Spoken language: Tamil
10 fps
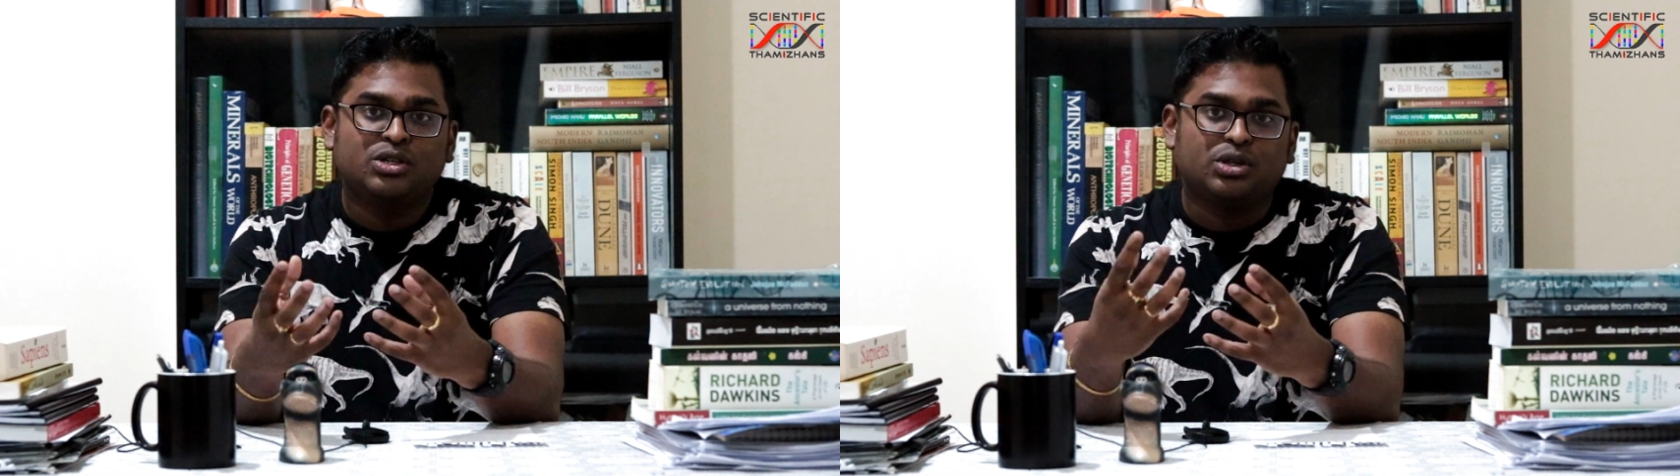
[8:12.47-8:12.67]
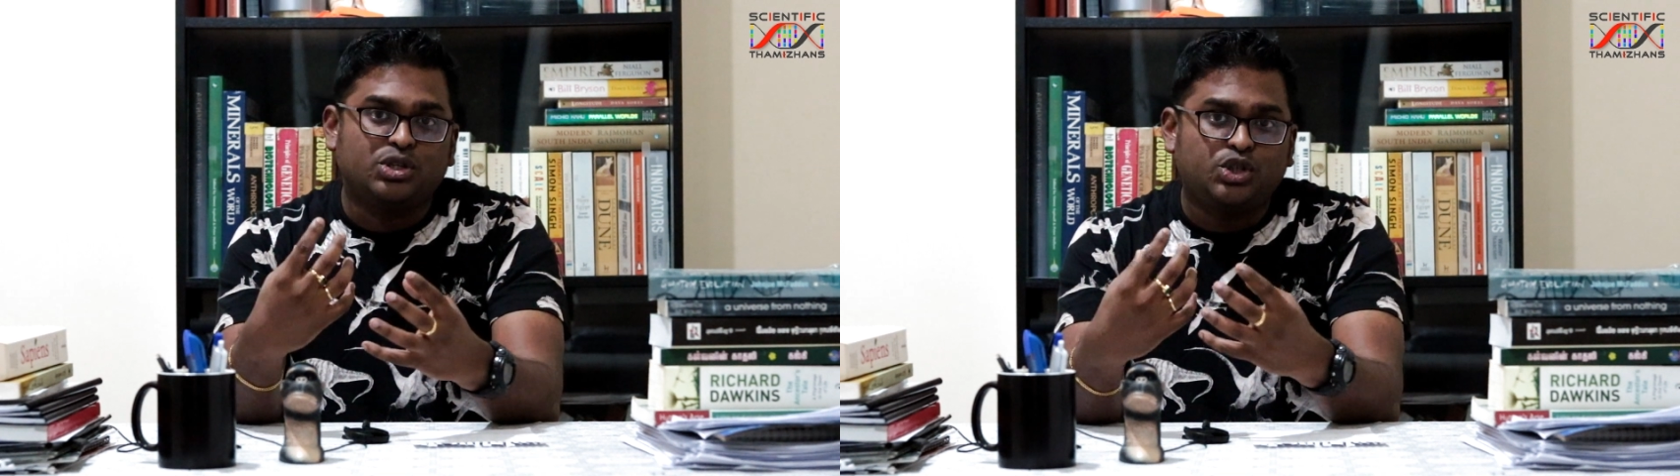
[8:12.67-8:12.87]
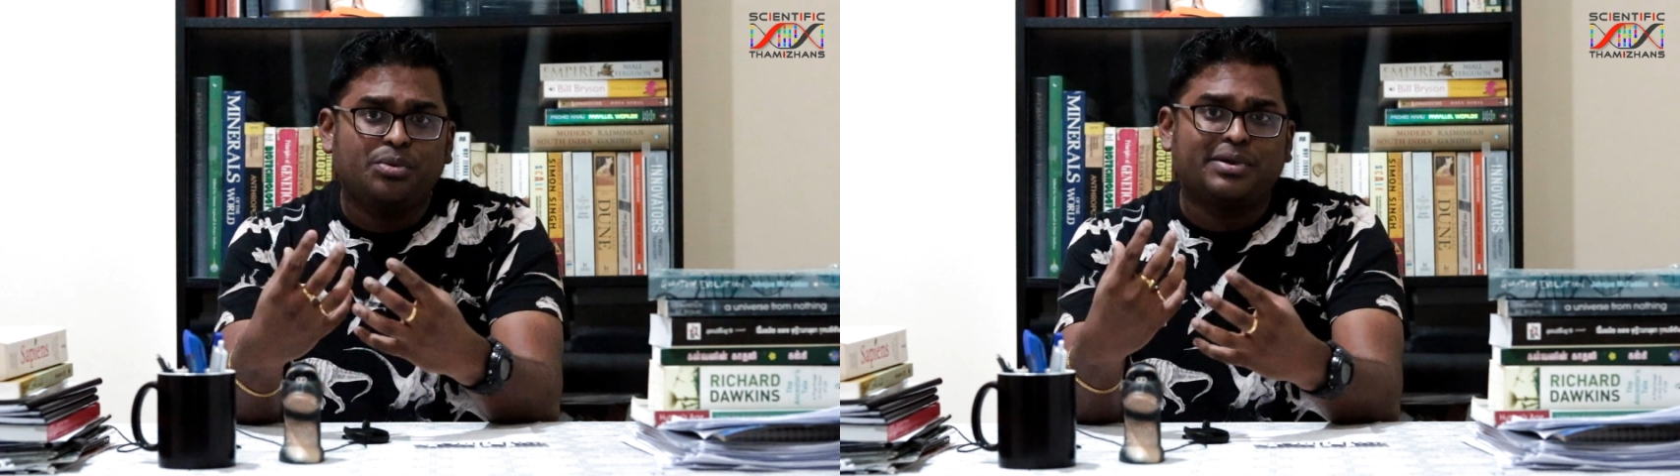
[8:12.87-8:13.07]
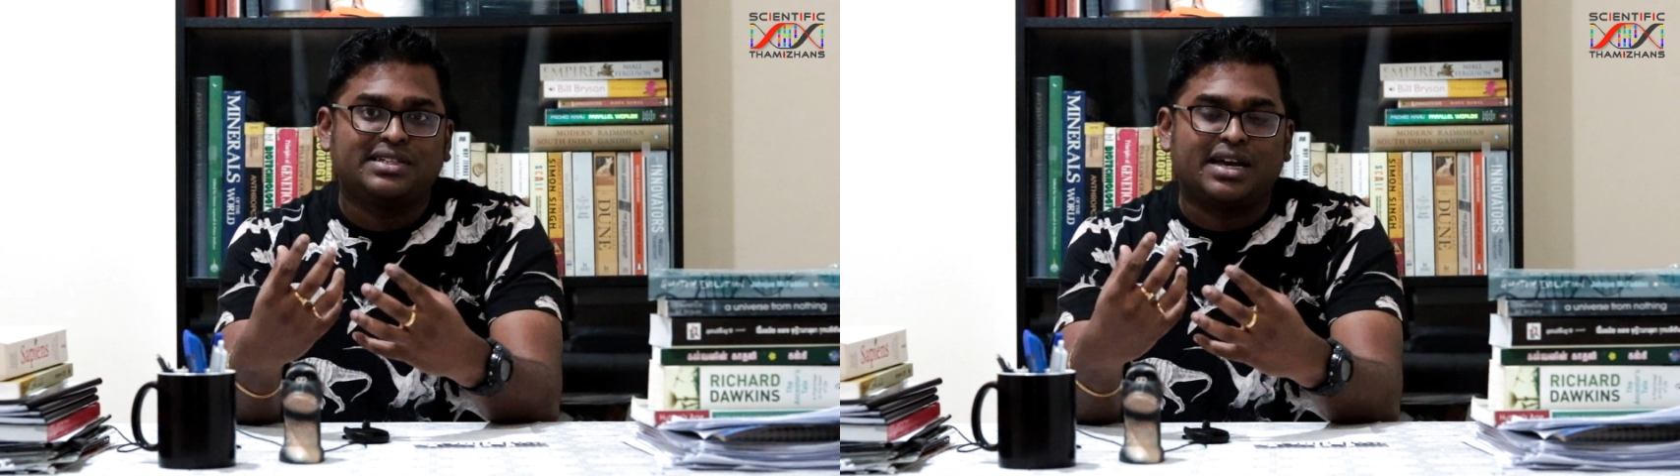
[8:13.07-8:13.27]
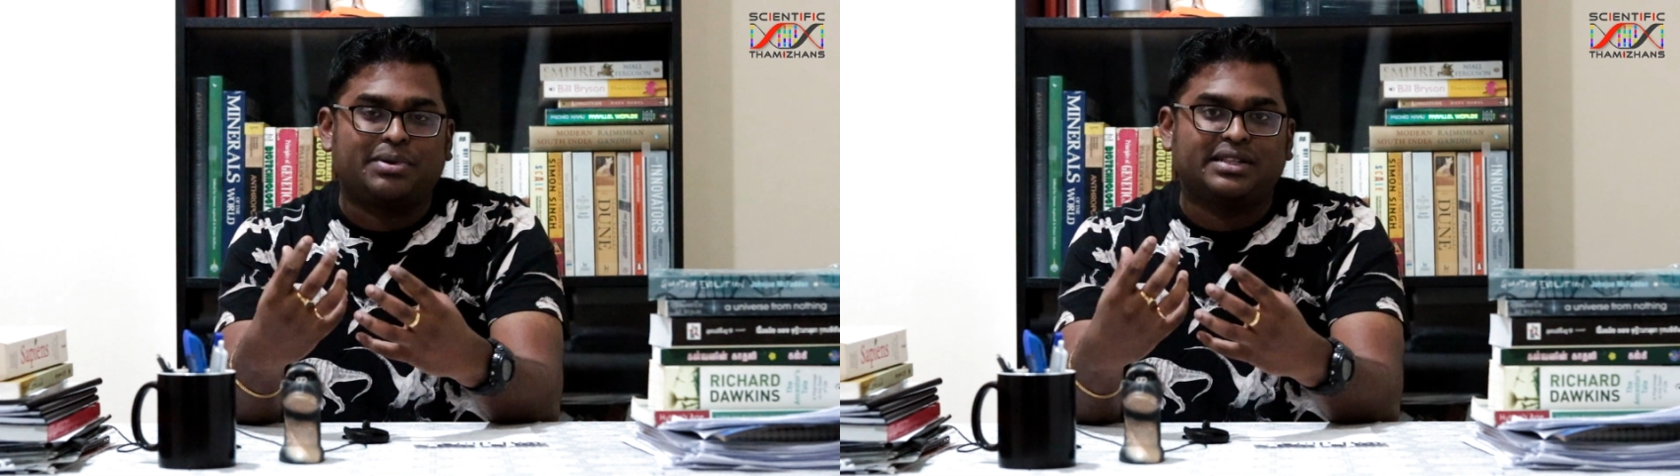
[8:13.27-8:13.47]
ஸோ அந்த சூ பண்ணி
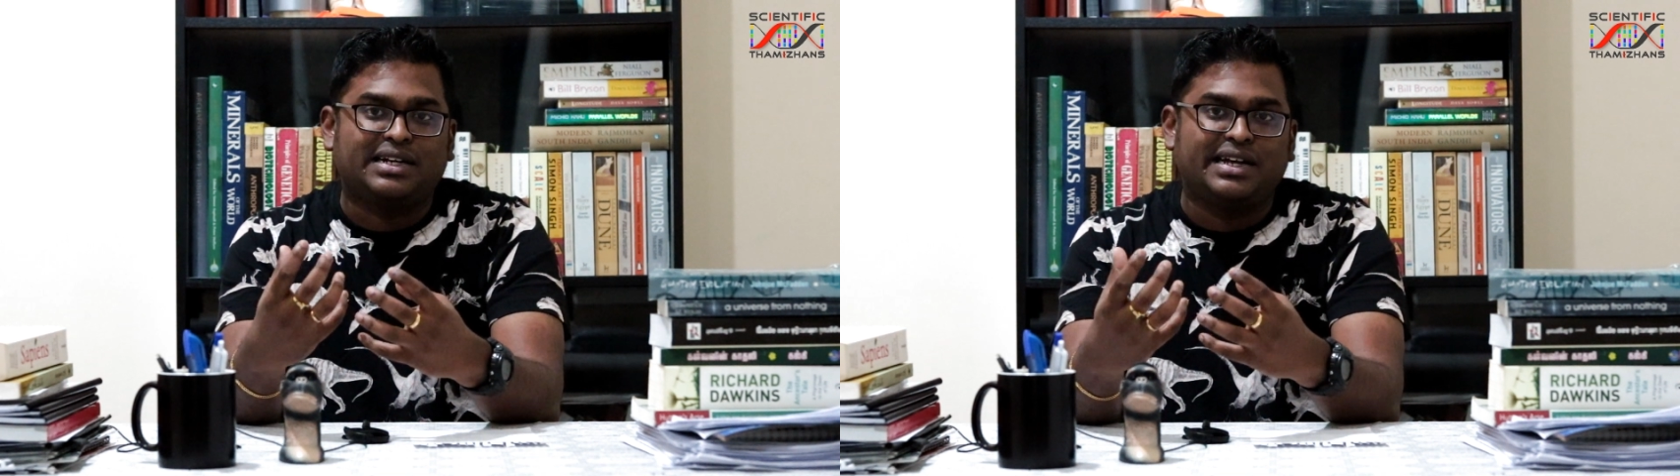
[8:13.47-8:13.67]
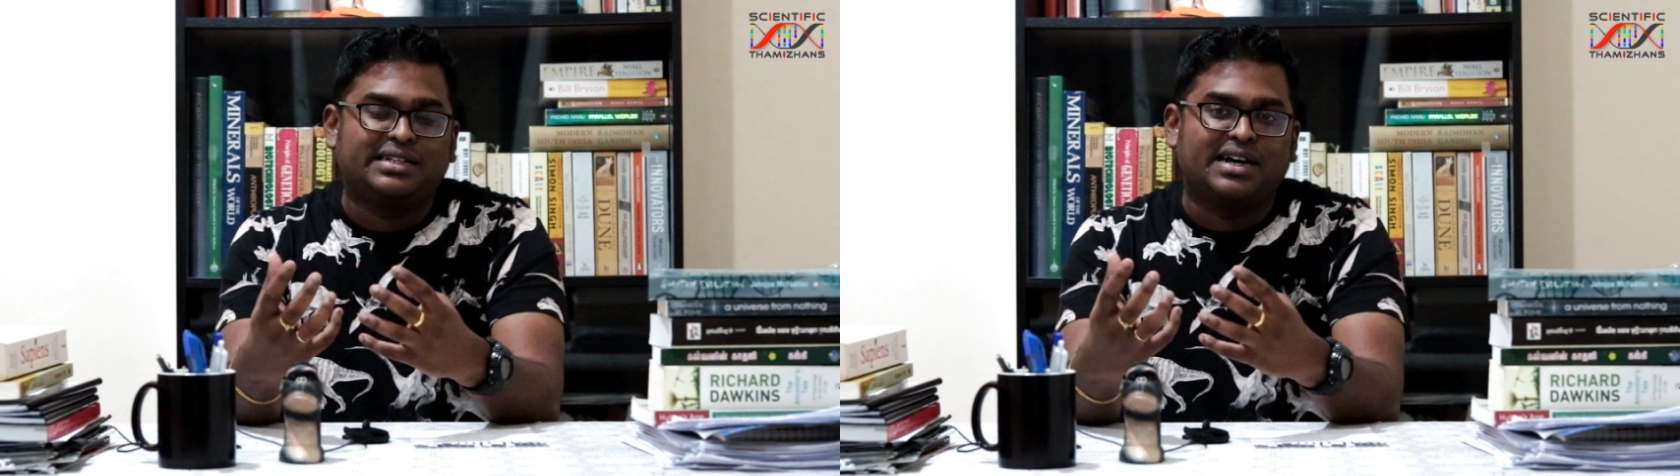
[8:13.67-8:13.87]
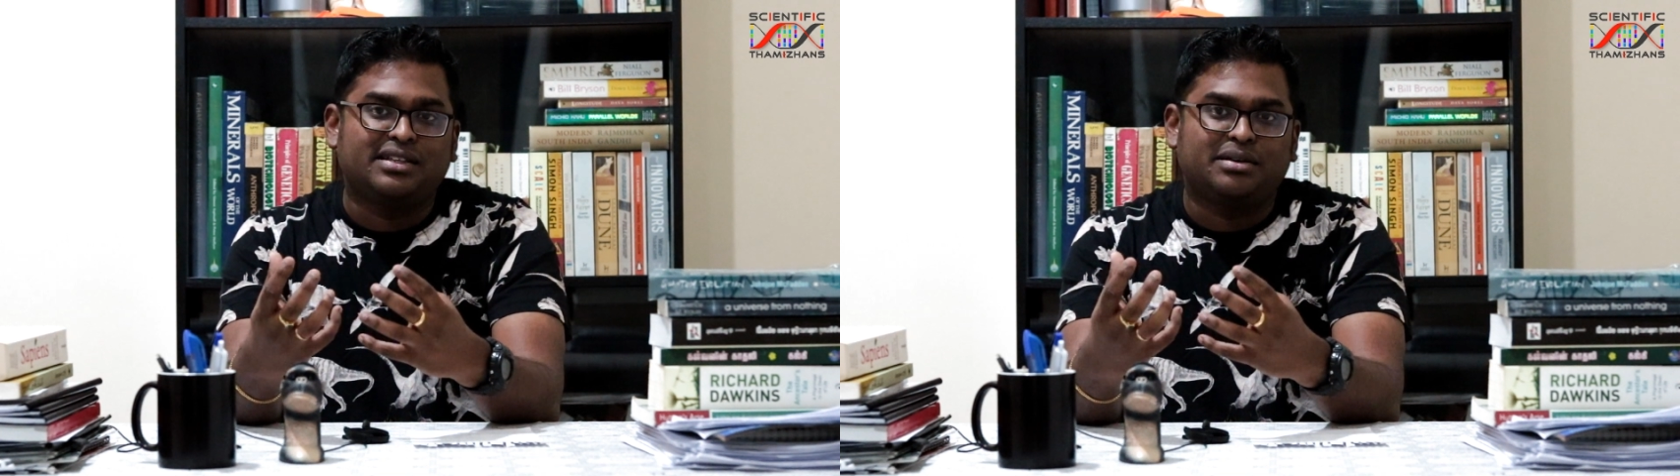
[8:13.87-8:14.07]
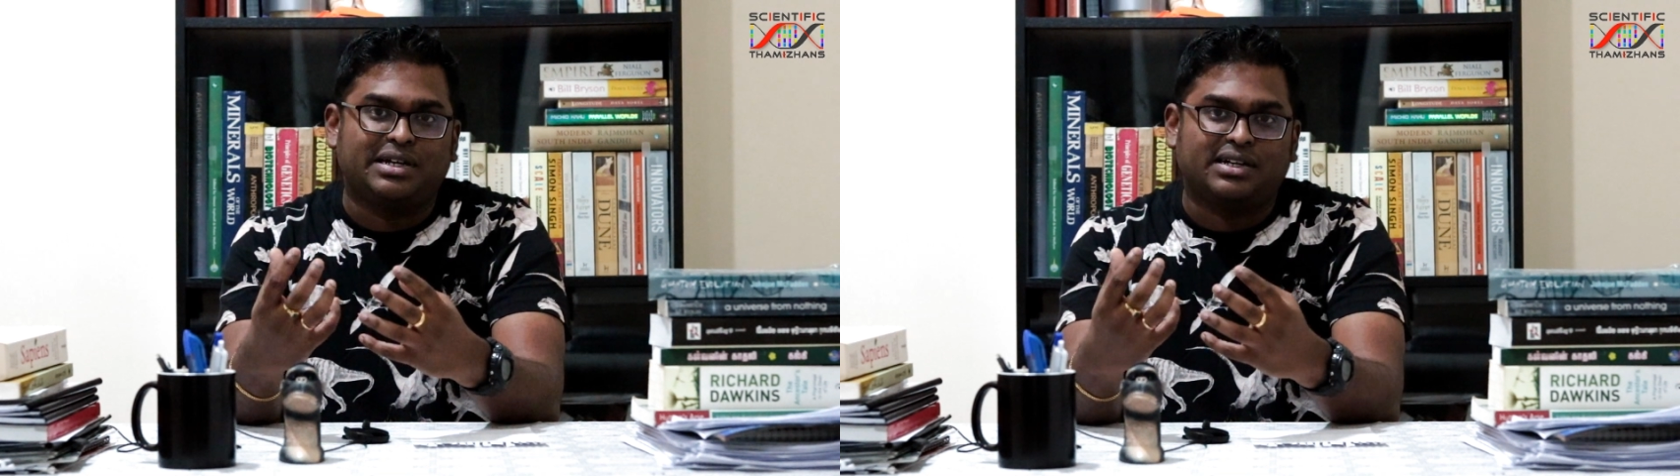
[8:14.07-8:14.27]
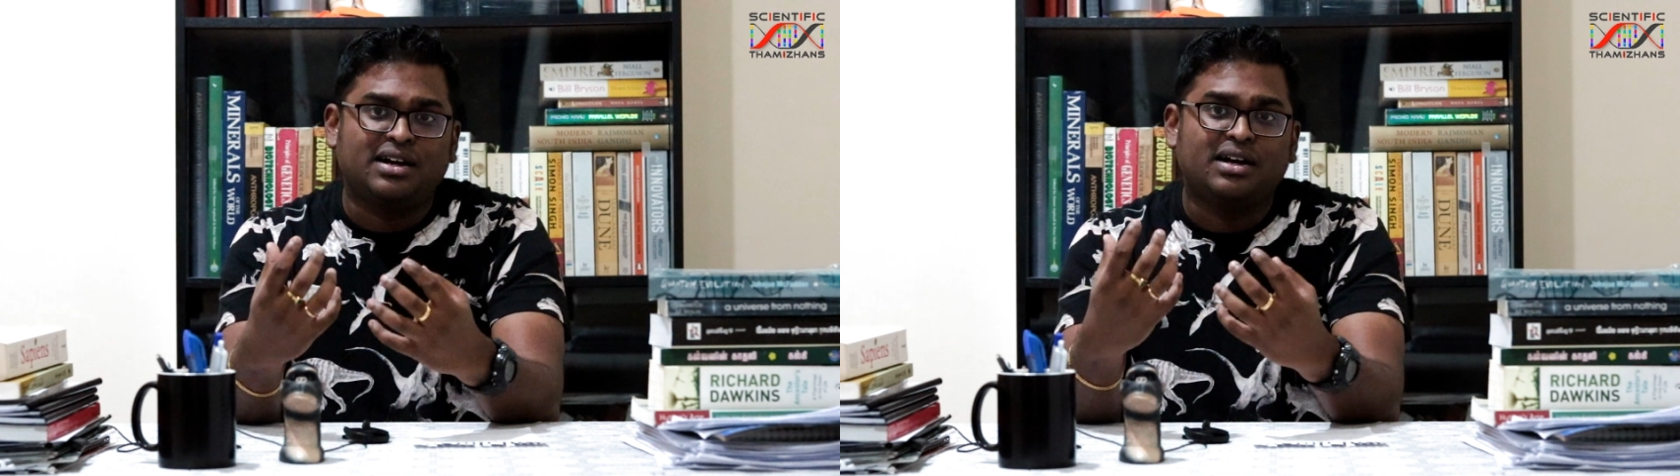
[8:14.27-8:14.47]
சாப்பிட்றதுனால என்ன ஆகுது
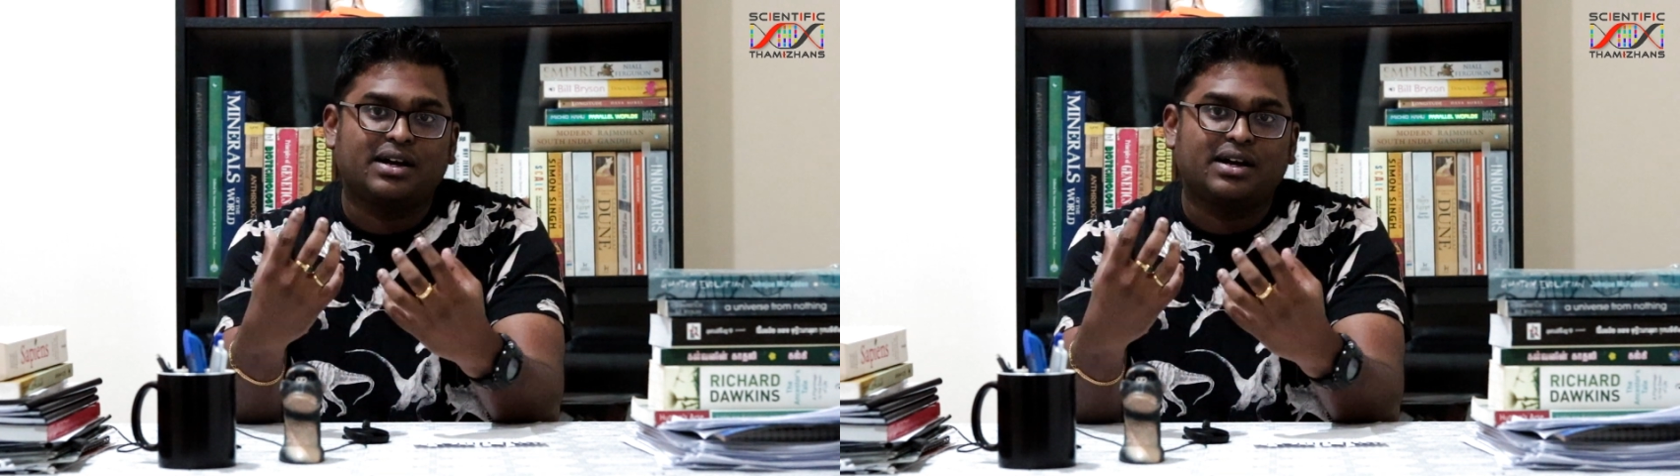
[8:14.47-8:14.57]
அப்படின்னா